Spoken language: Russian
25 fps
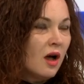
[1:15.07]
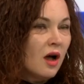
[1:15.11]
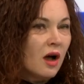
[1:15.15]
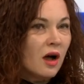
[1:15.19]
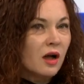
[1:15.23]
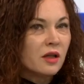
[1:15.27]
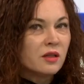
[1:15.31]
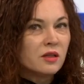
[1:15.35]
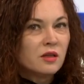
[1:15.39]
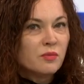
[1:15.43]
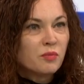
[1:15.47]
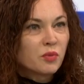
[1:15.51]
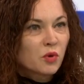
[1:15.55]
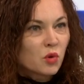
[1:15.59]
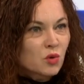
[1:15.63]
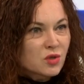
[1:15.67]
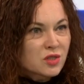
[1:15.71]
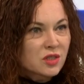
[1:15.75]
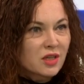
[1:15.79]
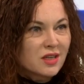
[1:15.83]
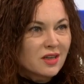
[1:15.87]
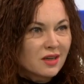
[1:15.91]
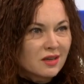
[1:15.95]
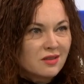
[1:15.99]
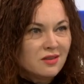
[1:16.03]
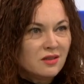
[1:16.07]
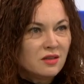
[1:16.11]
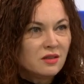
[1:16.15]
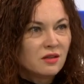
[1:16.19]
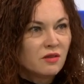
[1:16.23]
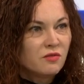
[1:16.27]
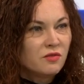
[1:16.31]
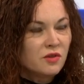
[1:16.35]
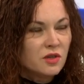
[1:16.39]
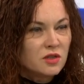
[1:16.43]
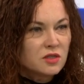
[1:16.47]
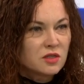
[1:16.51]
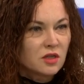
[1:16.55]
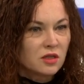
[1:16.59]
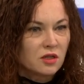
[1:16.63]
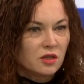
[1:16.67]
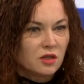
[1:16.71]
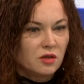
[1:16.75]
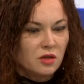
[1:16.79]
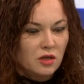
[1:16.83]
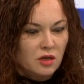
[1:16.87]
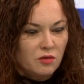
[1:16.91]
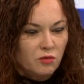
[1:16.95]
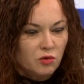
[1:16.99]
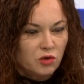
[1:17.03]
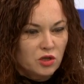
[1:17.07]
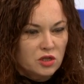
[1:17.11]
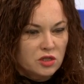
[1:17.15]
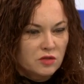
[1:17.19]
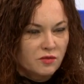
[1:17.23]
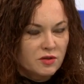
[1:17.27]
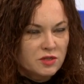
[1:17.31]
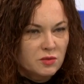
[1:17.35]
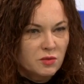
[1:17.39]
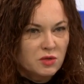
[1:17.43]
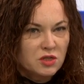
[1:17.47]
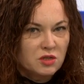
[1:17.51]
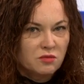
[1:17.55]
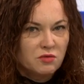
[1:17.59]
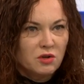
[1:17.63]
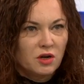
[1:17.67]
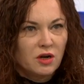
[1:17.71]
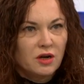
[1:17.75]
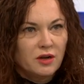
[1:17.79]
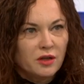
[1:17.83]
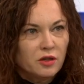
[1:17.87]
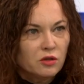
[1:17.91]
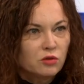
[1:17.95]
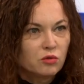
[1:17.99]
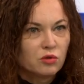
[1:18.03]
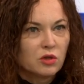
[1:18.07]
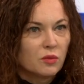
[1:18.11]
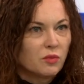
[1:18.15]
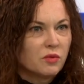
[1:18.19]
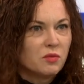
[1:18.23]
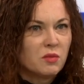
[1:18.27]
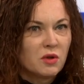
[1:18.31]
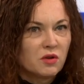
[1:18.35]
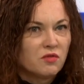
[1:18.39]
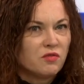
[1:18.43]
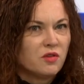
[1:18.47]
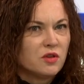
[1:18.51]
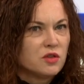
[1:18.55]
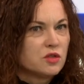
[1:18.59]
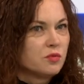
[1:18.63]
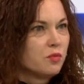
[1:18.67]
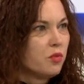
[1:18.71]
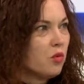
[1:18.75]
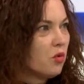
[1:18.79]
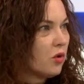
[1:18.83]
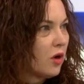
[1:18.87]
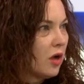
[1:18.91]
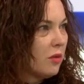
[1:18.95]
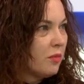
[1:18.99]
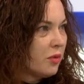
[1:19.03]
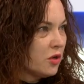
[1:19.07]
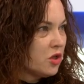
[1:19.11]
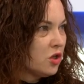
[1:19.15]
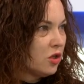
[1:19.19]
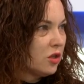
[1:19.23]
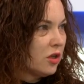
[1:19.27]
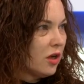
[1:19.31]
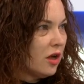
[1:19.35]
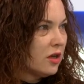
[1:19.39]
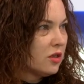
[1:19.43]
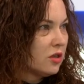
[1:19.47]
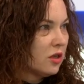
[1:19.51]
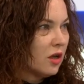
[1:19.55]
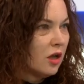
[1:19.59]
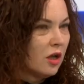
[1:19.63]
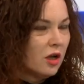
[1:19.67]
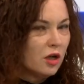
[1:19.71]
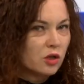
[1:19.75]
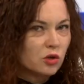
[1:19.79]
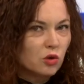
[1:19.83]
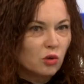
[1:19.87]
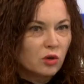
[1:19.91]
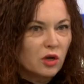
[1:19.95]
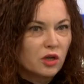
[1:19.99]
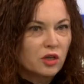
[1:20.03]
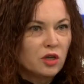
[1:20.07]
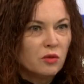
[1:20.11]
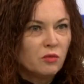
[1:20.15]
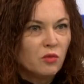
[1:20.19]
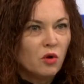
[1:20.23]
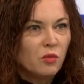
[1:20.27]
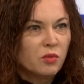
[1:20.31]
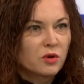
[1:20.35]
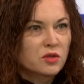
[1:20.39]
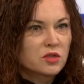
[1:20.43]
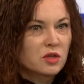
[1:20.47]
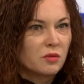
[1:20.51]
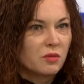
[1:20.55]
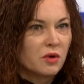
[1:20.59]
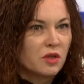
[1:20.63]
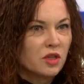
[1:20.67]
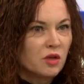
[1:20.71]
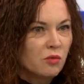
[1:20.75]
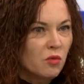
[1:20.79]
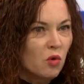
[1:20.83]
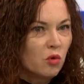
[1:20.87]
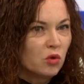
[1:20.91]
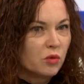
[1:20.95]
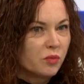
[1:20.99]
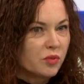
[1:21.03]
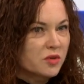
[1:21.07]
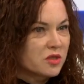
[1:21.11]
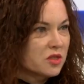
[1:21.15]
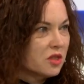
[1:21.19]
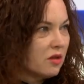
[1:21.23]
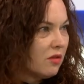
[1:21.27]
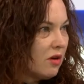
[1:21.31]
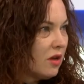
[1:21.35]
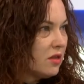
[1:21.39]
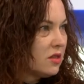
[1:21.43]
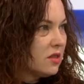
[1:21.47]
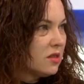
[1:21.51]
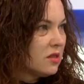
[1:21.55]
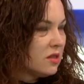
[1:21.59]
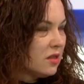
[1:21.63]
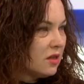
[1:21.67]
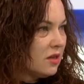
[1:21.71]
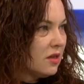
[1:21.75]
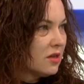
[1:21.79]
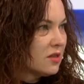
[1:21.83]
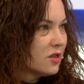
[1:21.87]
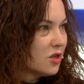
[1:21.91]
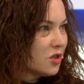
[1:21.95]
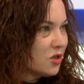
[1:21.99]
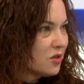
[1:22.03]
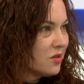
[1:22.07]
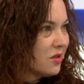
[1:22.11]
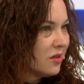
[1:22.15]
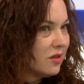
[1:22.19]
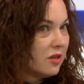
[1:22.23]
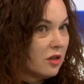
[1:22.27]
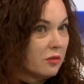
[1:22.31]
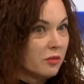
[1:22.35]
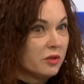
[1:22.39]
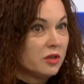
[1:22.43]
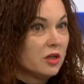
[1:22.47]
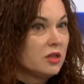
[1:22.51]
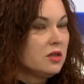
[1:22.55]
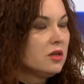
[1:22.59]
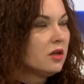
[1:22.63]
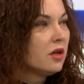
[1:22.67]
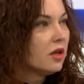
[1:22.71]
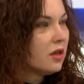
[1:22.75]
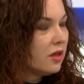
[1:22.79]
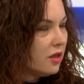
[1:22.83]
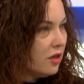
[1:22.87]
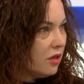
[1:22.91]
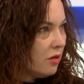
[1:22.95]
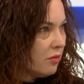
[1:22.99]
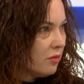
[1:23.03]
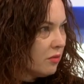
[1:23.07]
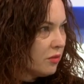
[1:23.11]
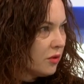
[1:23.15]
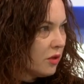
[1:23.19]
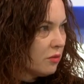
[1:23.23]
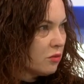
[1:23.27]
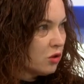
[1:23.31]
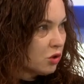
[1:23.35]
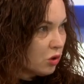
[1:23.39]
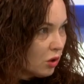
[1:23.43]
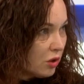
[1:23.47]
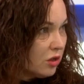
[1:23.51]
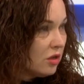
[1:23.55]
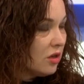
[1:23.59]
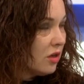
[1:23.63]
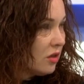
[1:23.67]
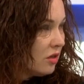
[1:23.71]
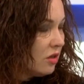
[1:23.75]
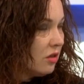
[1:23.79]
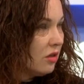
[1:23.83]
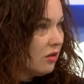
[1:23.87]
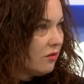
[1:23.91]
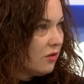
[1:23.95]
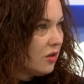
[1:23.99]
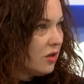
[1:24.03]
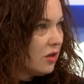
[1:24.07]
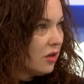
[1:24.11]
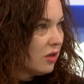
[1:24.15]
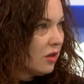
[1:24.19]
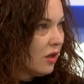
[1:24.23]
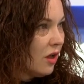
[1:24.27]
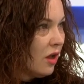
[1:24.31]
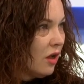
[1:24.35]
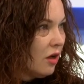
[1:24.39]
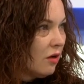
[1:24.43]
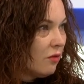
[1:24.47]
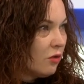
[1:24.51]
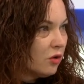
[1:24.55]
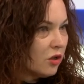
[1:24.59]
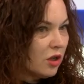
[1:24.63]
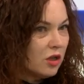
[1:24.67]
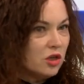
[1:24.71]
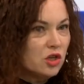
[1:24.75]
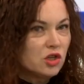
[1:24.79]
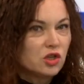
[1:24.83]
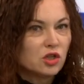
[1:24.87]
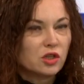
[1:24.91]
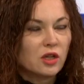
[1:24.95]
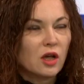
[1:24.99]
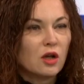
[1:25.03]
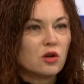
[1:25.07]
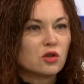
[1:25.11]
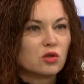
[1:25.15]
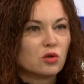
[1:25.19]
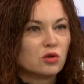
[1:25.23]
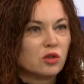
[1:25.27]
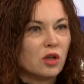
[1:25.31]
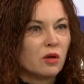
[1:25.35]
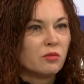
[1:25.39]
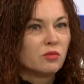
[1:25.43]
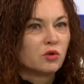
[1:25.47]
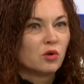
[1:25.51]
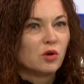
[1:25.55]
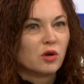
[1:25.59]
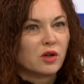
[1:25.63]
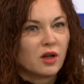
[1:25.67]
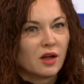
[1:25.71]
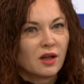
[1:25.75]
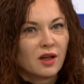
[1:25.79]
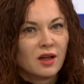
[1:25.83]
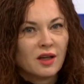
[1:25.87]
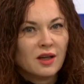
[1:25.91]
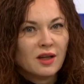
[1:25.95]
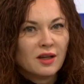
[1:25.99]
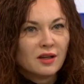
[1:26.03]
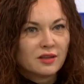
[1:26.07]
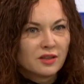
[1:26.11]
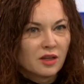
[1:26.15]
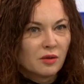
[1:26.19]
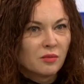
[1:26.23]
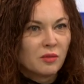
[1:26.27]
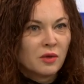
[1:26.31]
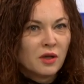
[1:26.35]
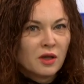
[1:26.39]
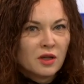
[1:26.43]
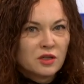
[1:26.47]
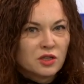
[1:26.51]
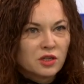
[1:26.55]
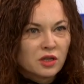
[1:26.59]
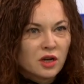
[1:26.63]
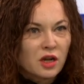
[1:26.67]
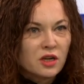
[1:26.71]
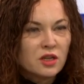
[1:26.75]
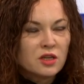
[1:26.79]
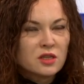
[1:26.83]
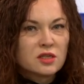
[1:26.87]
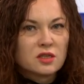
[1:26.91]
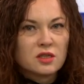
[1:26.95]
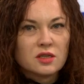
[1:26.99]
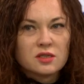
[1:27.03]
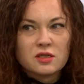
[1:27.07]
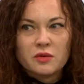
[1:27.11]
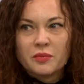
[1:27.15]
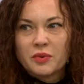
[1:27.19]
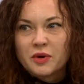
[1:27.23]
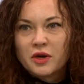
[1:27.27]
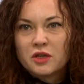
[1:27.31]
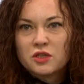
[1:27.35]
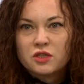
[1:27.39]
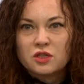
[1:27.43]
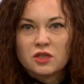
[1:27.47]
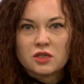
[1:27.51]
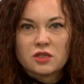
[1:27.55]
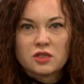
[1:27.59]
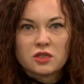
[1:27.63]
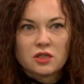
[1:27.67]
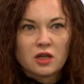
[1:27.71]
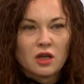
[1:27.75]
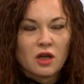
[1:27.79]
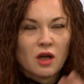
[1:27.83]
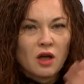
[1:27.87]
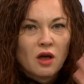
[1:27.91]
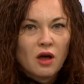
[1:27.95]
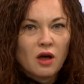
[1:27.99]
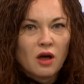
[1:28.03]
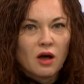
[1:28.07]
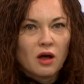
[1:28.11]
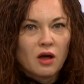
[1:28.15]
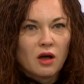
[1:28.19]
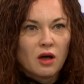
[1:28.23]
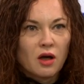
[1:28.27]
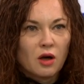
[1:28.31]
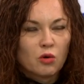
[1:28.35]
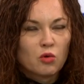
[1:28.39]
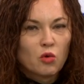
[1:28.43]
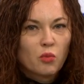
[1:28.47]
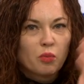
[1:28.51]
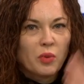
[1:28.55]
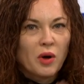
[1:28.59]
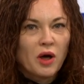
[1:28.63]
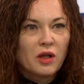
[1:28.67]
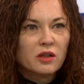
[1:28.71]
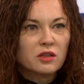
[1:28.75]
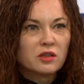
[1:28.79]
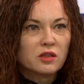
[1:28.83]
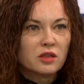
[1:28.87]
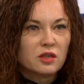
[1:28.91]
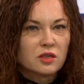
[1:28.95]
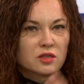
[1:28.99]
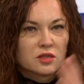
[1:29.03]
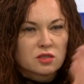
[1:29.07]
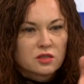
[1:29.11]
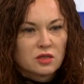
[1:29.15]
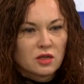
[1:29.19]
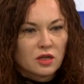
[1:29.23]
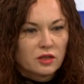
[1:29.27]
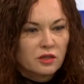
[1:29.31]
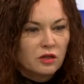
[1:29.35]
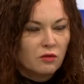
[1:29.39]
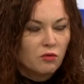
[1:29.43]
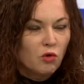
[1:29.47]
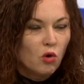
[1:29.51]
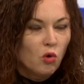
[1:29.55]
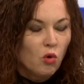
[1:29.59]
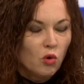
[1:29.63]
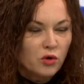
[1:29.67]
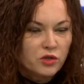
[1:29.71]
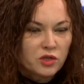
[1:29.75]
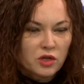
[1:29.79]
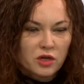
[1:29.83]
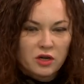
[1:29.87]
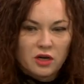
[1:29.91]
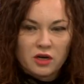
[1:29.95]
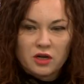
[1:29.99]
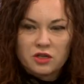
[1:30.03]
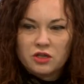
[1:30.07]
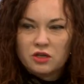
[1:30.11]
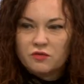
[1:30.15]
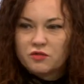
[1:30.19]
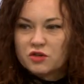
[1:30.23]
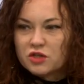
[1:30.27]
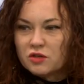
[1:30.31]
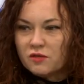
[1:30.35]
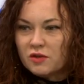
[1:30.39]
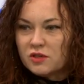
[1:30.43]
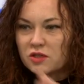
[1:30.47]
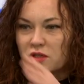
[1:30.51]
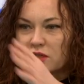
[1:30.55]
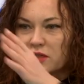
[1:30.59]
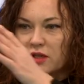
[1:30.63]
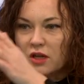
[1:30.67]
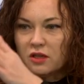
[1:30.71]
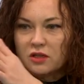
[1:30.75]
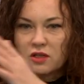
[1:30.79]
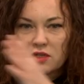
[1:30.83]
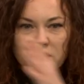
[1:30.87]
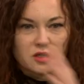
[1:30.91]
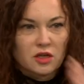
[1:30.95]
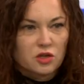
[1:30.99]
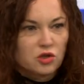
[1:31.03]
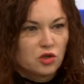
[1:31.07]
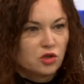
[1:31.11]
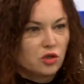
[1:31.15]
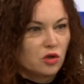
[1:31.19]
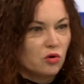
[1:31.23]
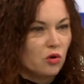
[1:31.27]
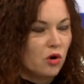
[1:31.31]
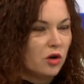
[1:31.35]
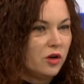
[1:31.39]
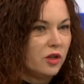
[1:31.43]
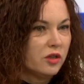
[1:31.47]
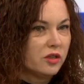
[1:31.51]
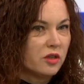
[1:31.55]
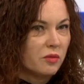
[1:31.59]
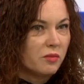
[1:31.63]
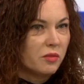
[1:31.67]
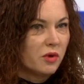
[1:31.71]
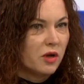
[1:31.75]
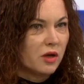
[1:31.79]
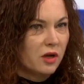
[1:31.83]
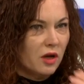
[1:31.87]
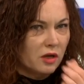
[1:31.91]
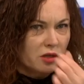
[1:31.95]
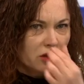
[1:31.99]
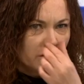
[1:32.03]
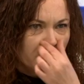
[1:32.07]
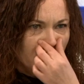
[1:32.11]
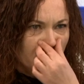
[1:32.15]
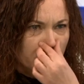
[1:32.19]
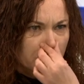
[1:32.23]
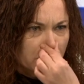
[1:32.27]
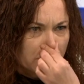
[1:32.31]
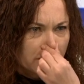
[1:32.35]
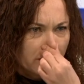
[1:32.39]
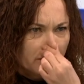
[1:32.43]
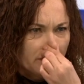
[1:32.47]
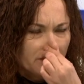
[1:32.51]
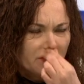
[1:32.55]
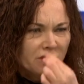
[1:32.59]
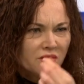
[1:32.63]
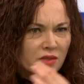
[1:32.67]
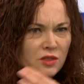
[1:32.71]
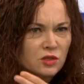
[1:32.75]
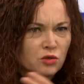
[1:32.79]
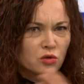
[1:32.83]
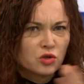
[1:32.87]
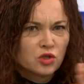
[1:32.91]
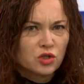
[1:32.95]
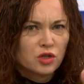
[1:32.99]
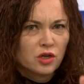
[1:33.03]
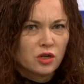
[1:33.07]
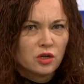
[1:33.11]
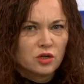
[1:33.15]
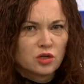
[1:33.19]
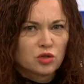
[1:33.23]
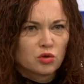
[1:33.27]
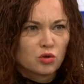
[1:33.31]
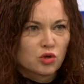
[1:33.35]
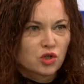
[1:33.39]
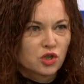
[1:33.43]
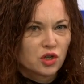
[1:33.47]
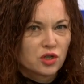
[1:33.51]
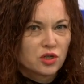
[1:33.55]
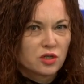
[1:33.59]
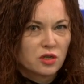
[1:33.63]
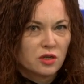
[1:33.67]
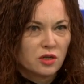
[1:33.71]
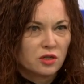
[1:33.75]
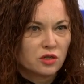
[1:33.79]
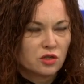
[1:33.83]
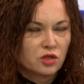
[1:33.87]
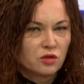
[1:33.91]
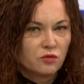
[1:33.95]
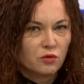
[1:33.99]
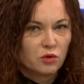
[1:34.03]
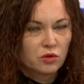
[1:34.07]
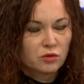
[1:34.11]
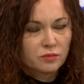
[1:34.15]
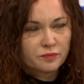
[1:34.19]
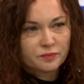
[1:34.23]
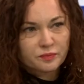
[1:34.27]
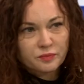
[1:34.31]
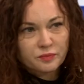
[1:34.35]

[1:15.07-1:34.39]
Они просто их ненавидят. И вот если возьмите в их ленту, например, Фейсбука и почитайте, то каким образом они могут представлять интересы жителей Донбасса? Да никаким, потому что они их ненавидят. Вот они считают, что там только там, террористы, сепаратисты, э, оккупанты с одного годика родившегося, да, до 104 лет, там какая-то бабушка 104 или 106 лет живет